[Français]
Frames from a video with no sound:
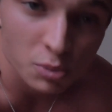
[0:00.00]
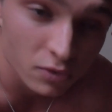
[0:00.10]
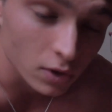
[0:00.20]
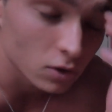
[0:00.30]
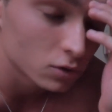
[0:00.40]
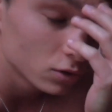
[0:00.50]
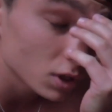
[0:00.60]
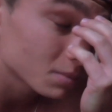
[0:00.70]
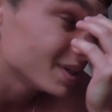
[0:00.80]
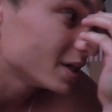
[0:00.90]
je pouvais encore
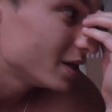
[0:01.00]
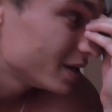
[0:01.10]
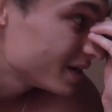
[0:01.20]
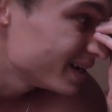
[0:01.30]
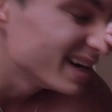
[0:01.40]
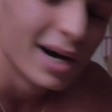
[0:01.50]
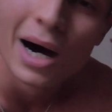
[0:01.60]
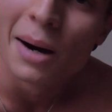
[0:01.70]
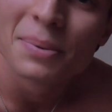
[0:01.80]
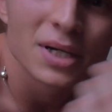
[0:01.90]
tenir, mais
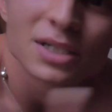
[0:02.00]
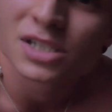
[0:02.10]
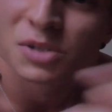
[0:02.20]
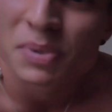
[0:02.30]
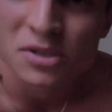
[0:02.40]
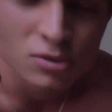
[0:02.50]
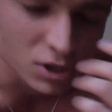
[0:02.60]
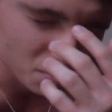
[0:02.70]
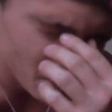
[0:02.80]
après les espèces de je sais